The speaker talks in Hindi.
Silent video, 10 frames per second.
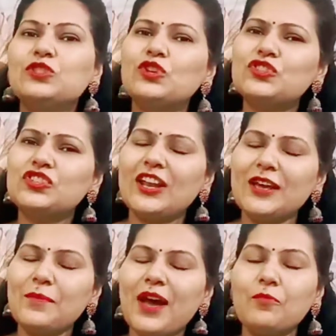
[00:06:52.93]
तो चलिए
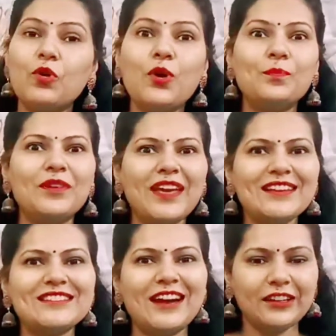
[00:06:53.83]
मैं आपको
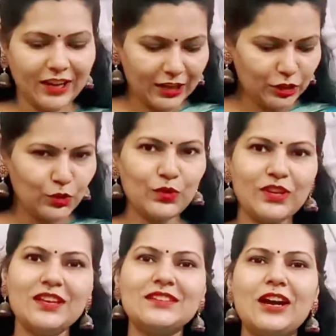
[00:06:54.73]
नेक्स्ट साड़ी दिखाती हूँ
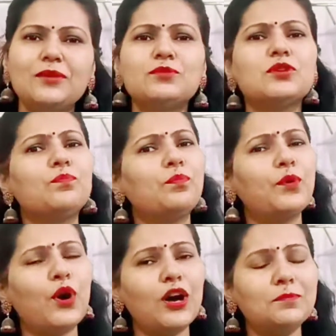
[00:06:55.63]
ये साड़ी मुझे
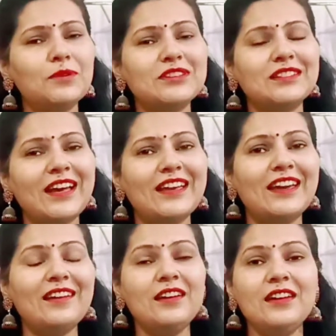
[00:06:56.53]
बहुत पसंद आई
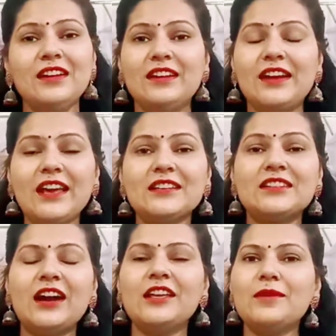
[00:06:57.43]
है नेक्स्ट
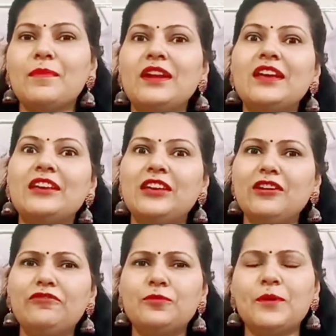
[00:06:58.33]
साड़ी मैंने
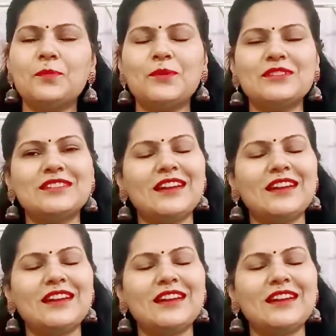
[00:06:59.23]
गिफ्ट पर्पज से